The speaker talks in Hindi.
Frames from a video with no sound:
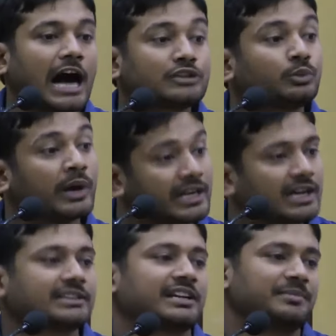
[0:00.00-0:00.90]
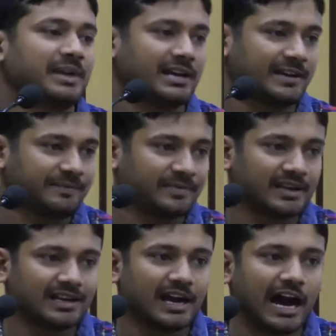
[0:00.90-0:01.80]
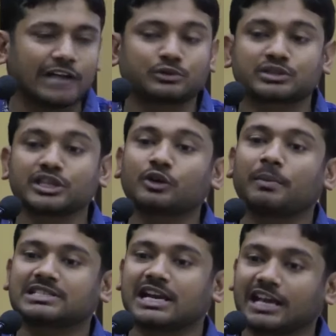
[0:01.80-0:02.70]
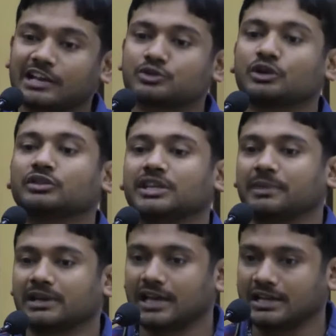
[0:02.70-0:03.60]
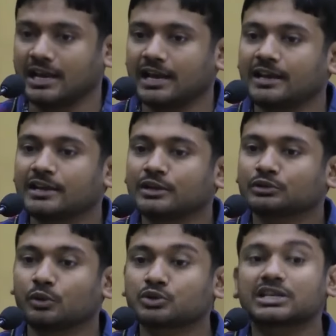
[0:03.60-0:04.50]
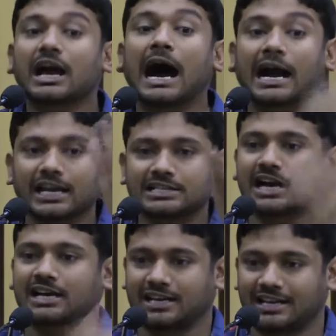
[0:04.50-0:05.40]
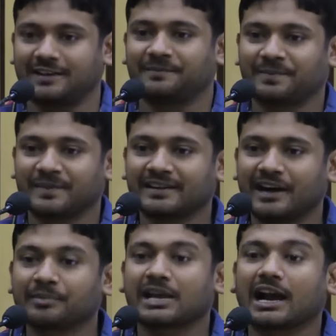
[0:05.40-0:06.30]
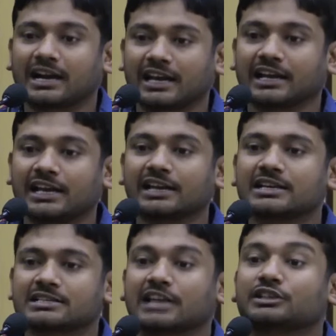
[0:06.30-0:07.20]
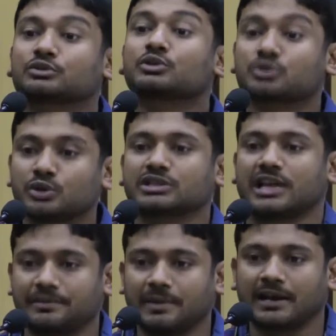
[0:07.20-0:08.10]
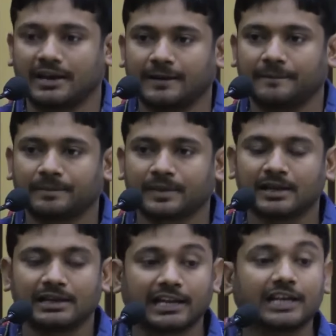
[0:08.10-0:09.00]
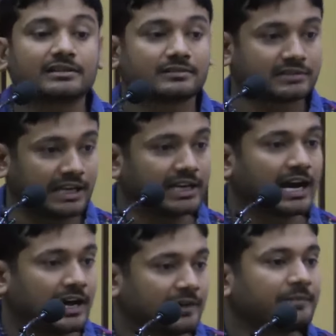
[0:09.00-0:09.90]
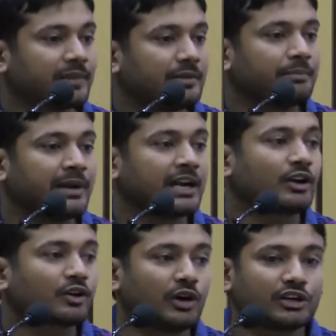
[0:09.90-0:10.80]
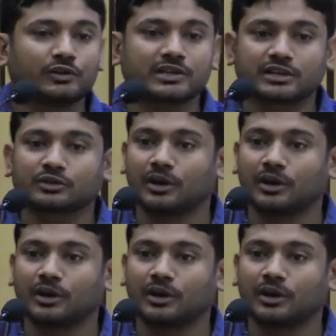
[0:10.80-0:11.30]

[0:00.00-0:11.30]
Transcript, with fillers: आज वही खतरे में है आज उसी को बचाना एक चुनौती बन गई है तो उससे आगे जा कर के हम क्या करेंगे शायद इसको सोच नहीं पा रहे हैं लेकिन सही कहा ब्रेक और कंटिन्यूएशन